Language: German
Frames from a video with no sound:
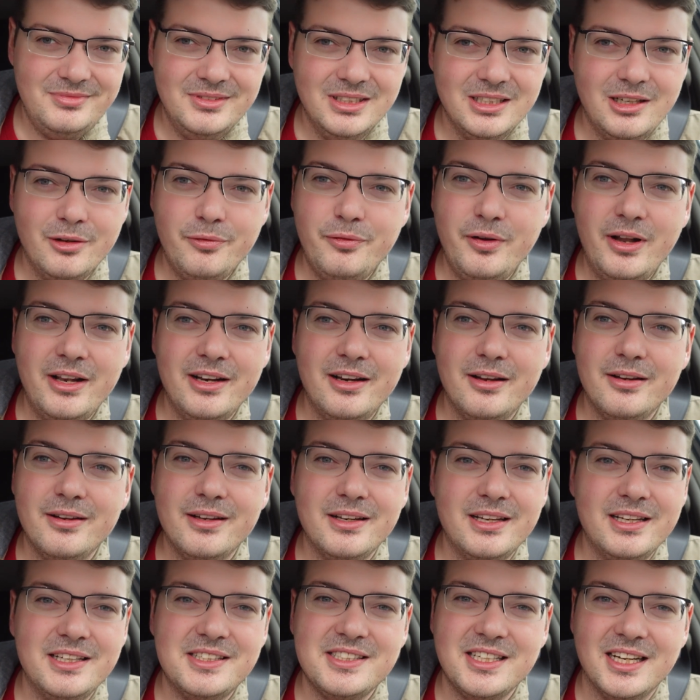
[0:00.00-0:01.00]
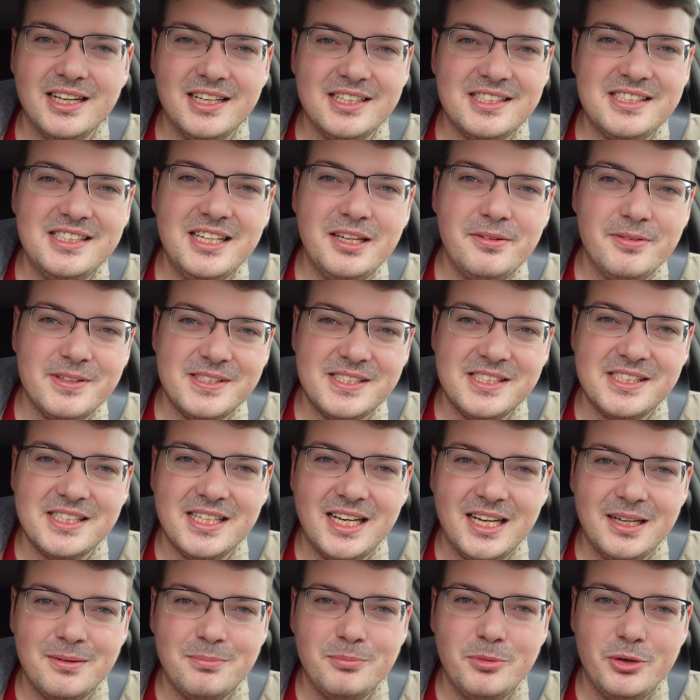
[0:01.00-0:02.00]
Da, da, ich sage jetzt nicht, was ich
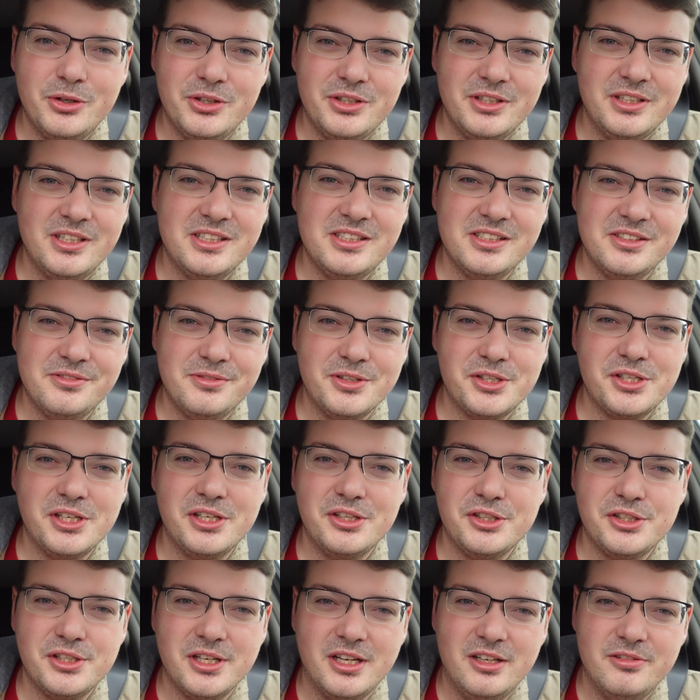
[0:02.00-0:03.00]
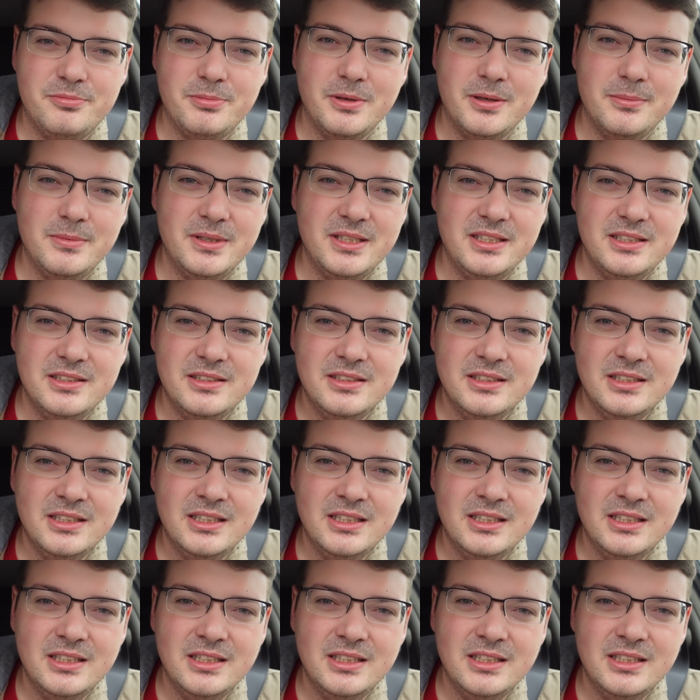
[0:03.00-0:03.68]
sagen möchte, das ist wahrscheinlich strafbar am Ende.